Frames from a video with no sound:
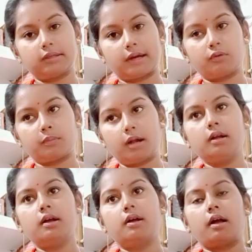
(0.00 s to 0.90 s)
ঠাকুমা
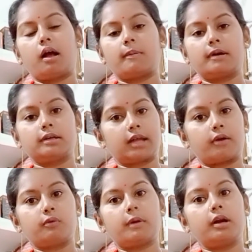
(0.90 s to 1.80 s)
আমার
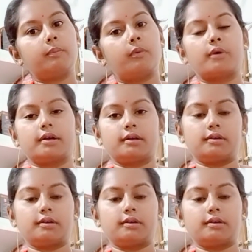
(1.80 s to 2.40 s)
ঠাকুমার বোন